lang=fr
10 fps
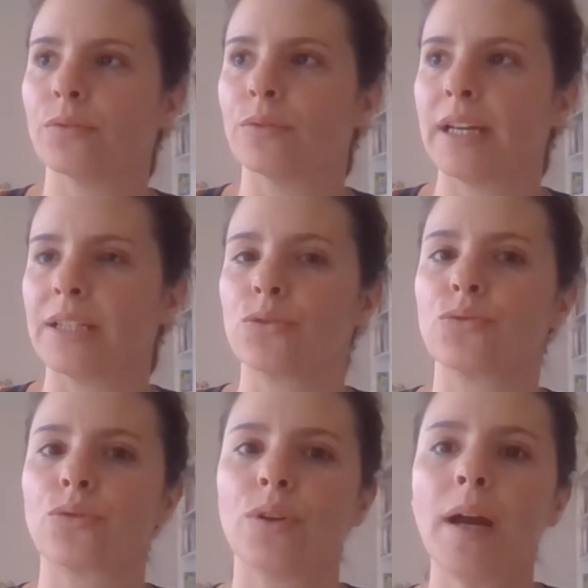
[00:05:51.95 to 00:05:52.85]
d'aller
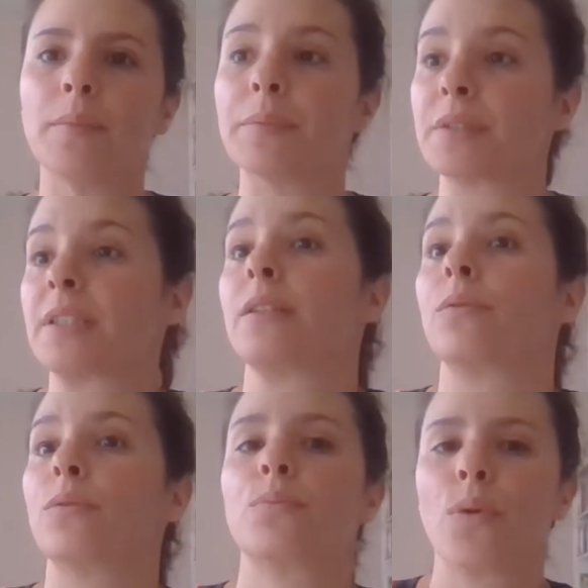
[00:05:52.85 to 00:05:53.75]
jusque-là, même si
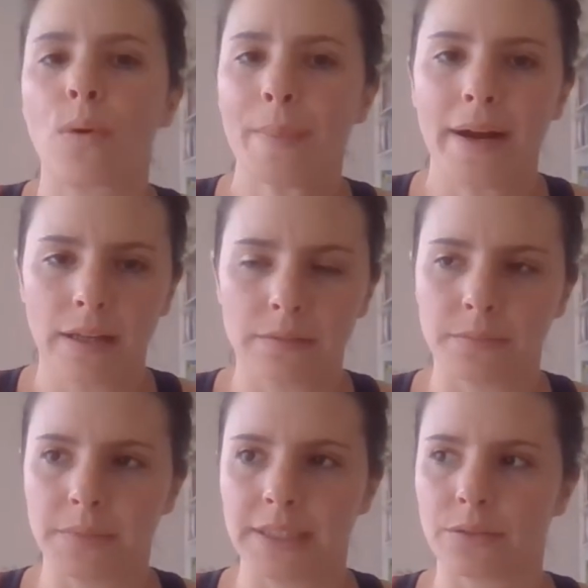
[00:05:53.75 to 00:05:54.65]
euh, pourquoi pas, hein.
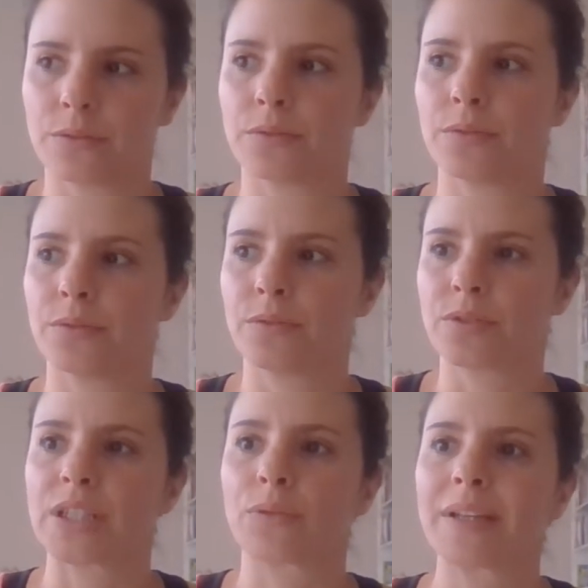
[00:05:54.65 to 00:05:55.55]
mais
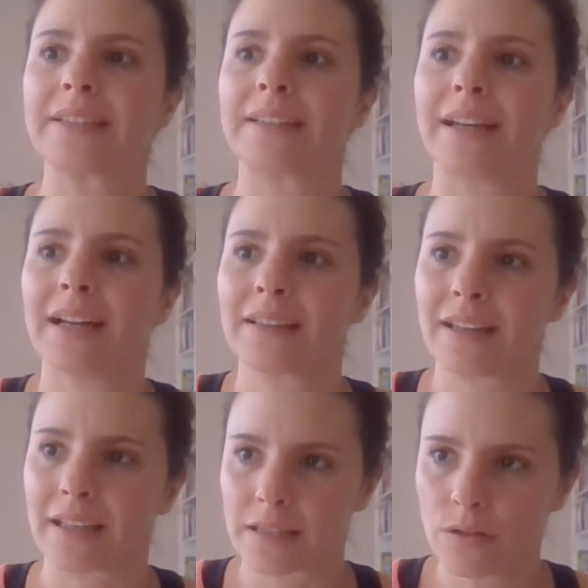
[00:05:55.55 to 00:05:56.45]
j'ai trouvé que c'était
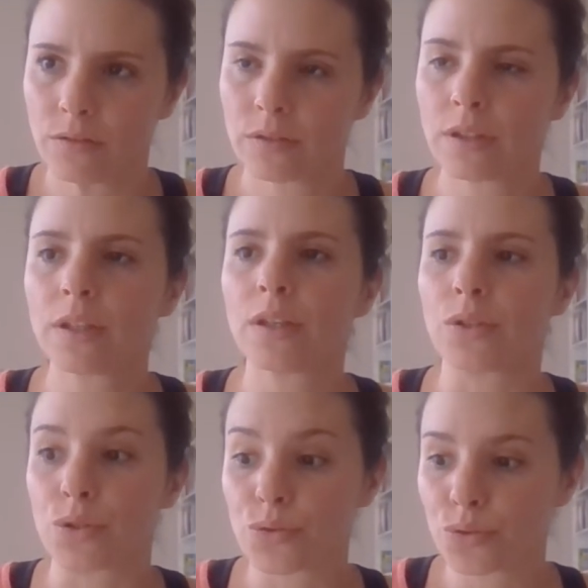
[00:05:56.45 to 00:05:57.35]
intéressant,
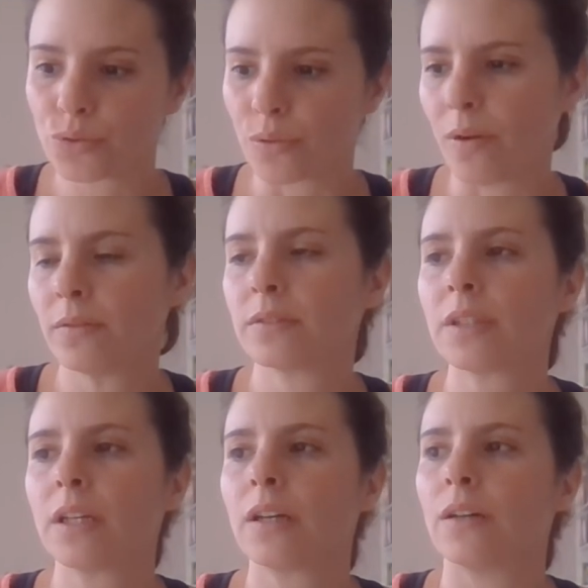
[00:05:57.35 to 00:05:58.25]
justement,
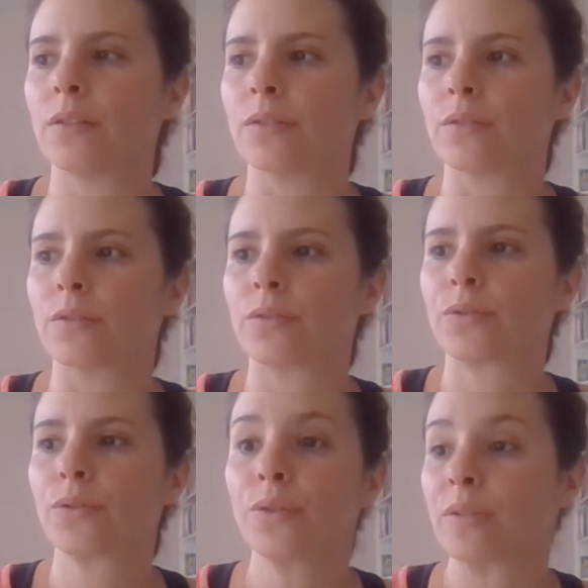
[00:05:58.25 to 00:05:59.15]

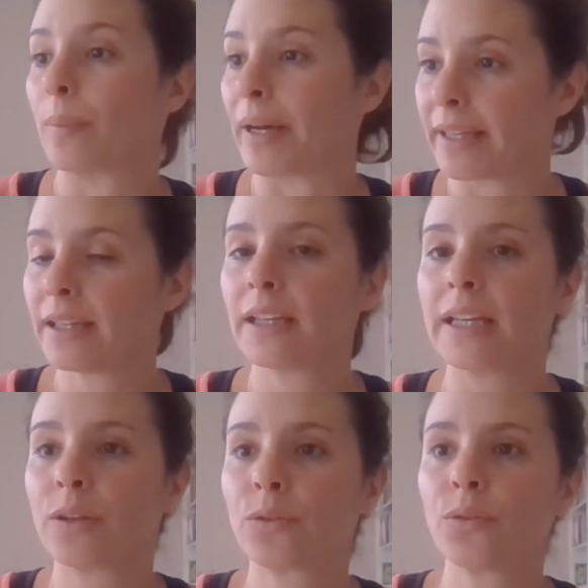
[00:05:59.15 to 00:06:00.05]
qu'il soit pas gay
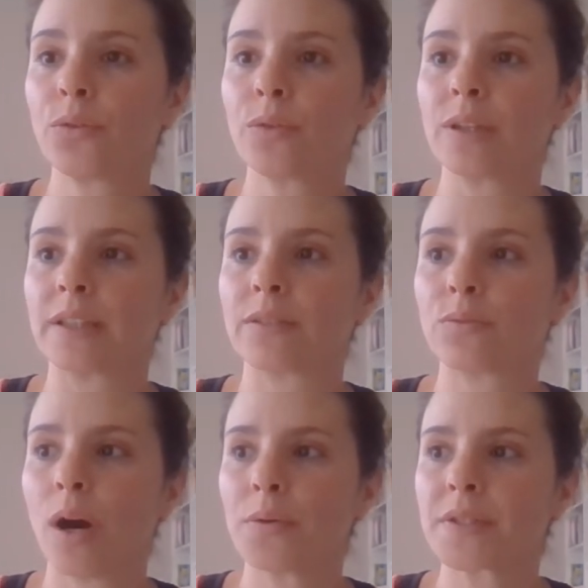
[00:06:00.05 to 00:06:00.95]
et qu'il
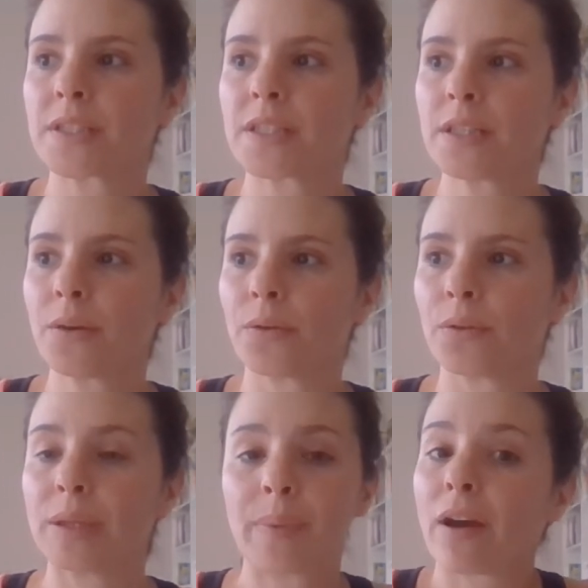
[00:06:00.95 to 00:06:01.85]
soit aussi
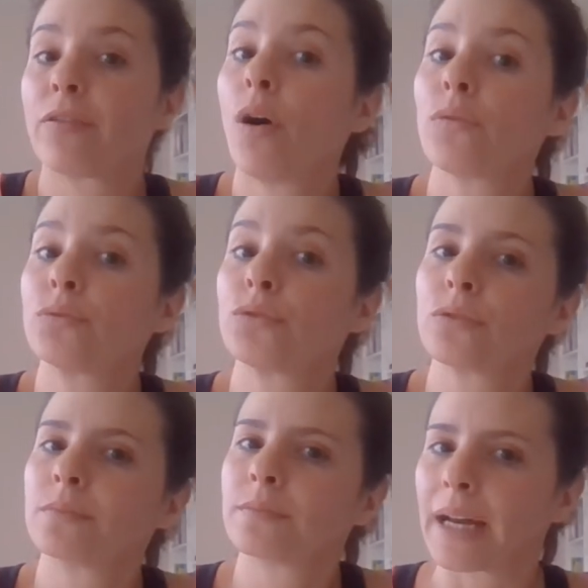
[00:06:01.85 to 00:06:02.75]
hyper fort en
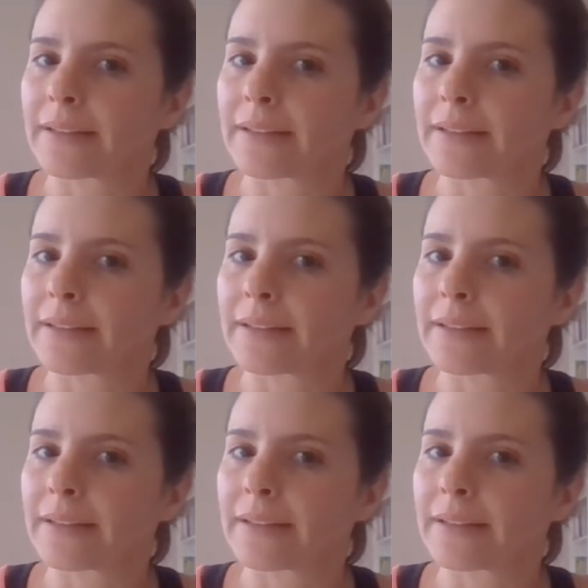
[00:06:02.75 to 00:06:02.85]
foot, par